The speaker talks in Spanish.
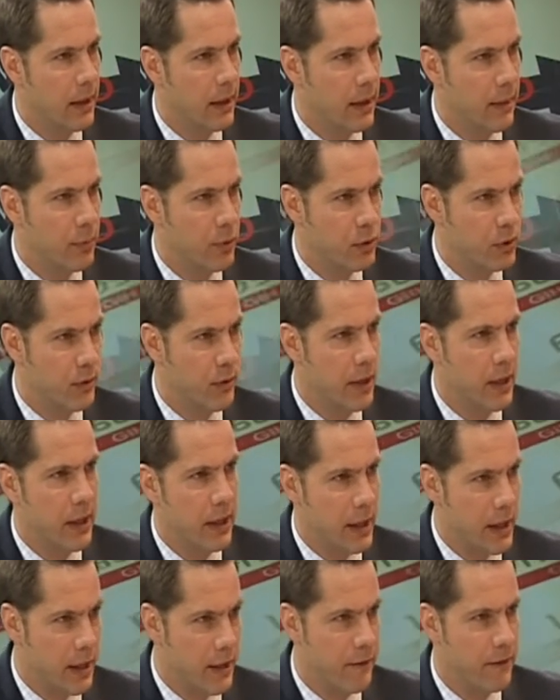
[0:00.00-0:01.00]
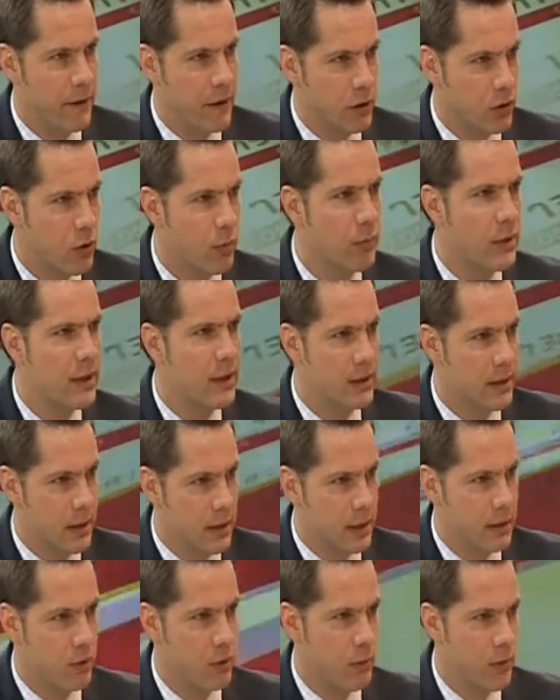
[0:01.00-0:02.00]
la posibilidad de que la Fed
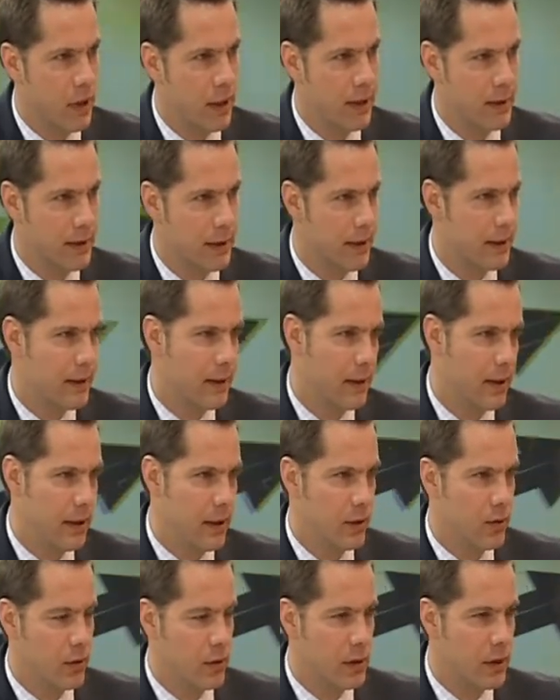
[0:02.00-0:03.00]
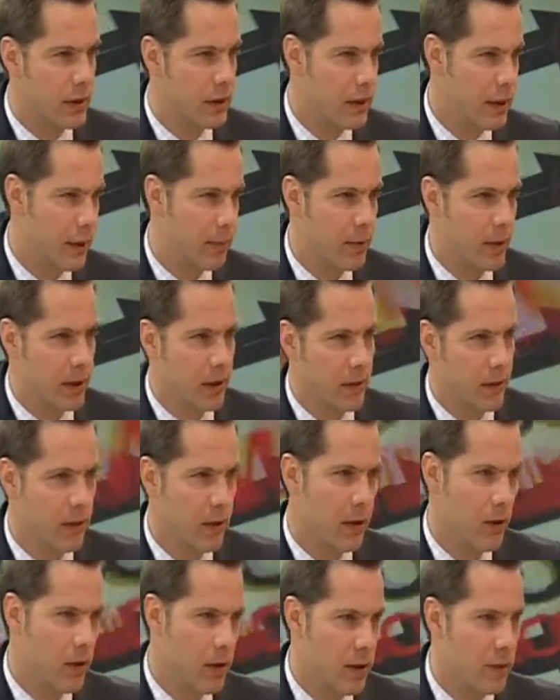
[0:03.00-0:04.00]
comience a subir las tasas. De hecho, este tapering
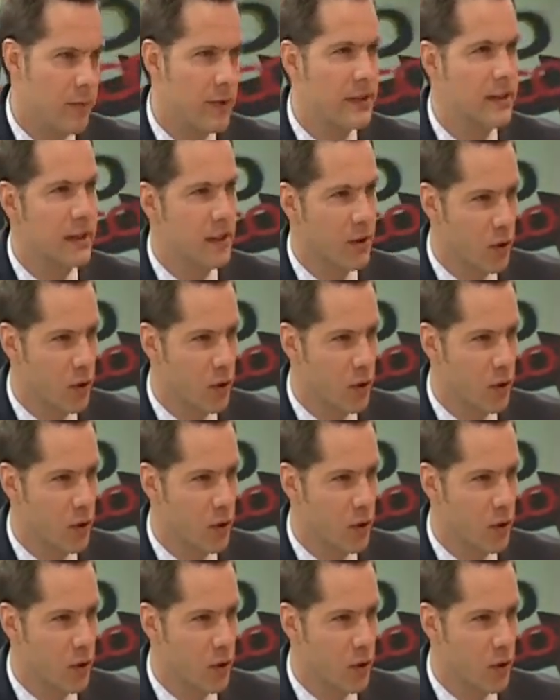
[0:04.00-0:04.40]
creo que es más